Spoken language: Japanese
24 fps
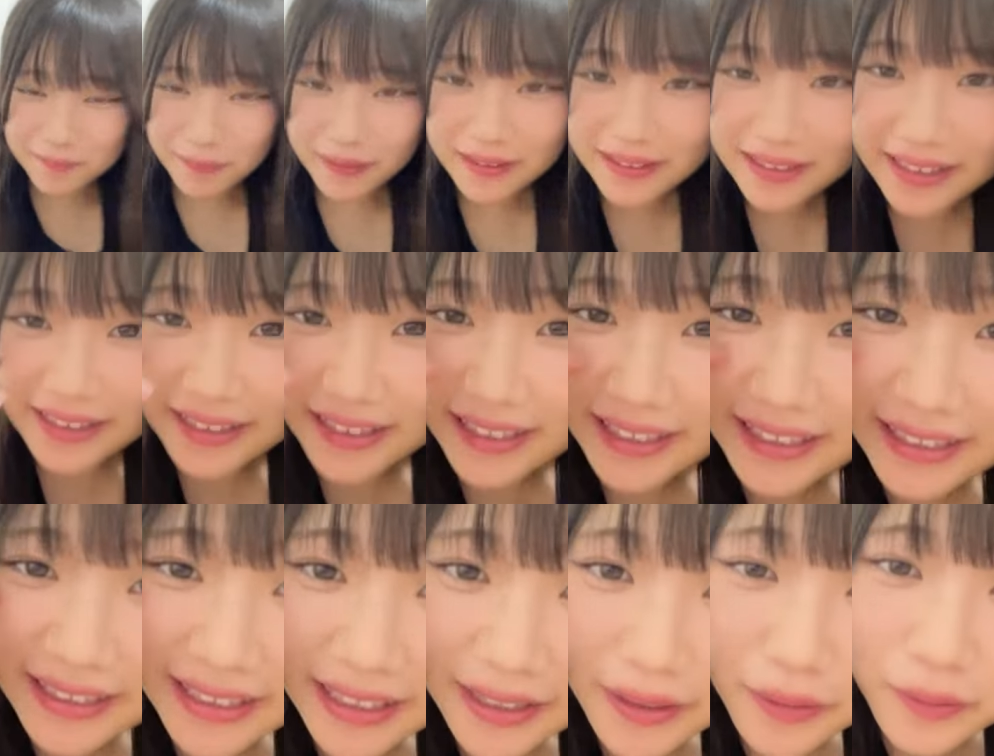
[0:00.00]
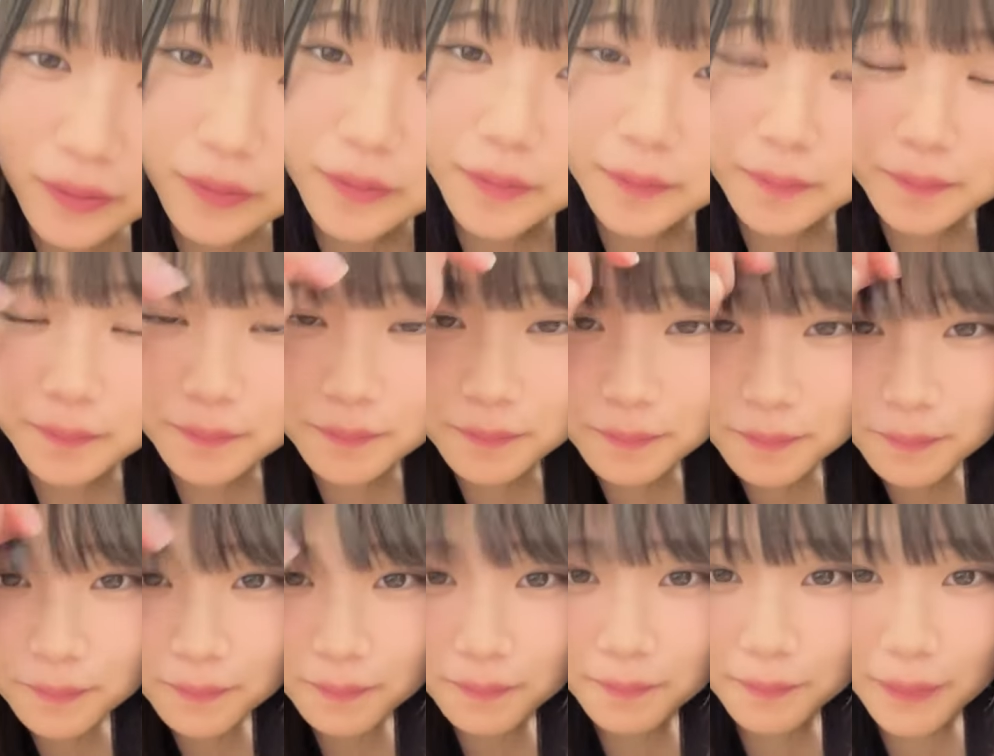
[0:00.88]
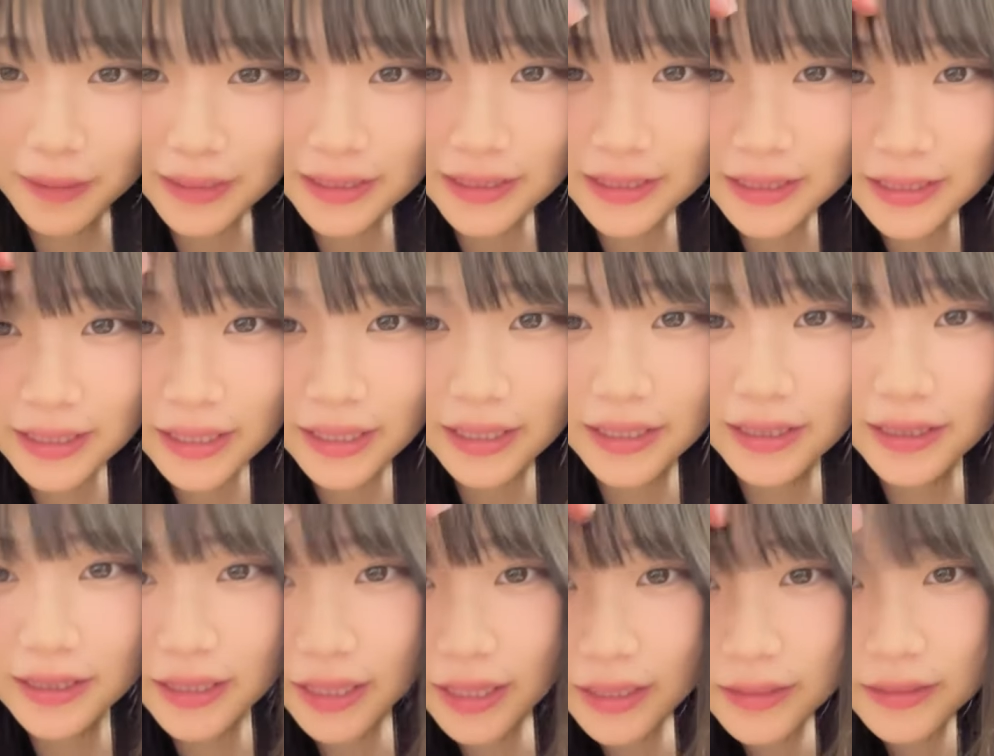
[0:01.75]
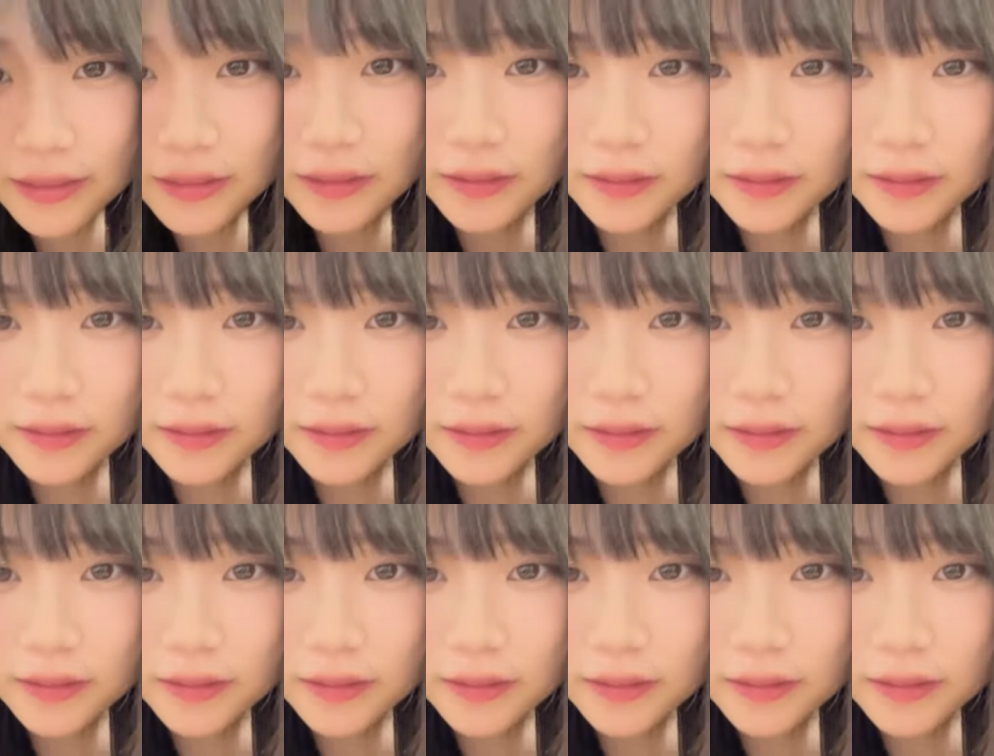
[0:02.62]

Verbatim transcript: 待ってていいんだよ待ってて